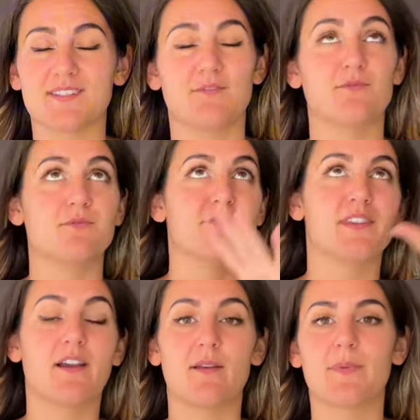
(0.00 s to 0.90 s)
c'est devenu
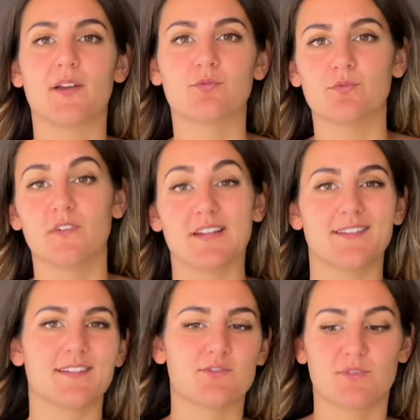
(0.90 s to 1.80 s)
virale partout avec
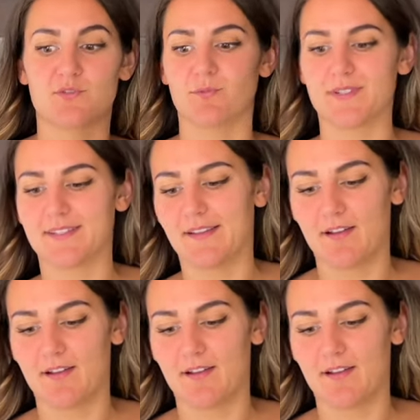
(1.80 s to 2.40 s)
une situation, etc.